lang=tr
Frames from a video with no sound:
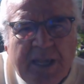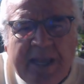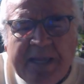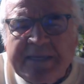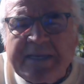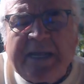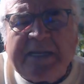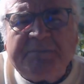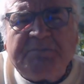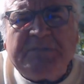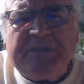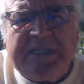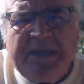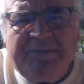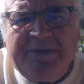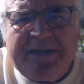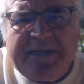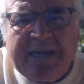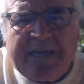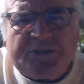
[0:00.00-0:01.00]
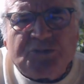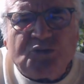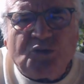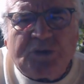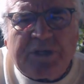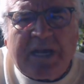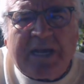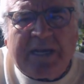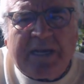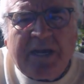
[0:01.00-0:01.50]
Yani
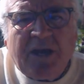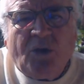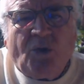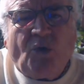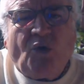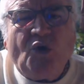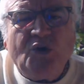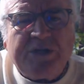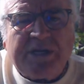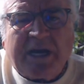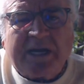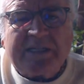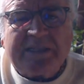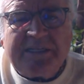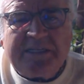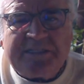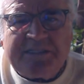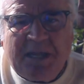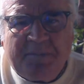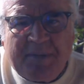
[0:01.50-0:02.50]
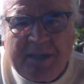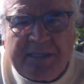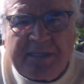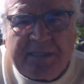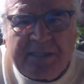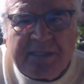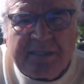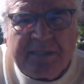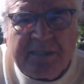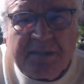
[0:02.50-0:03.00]
devalüasyona oynaklık demek
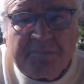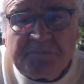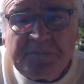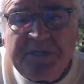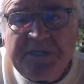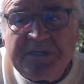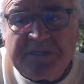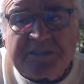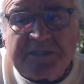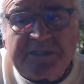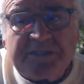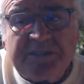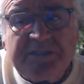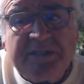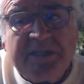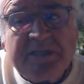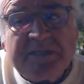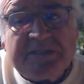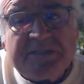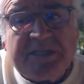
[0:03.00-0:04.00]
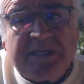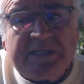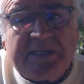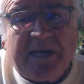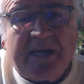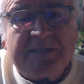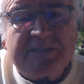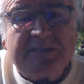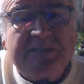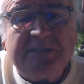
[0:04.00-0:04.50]
bir insanın
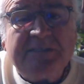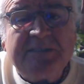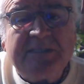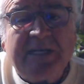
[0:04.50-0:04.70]
zekasının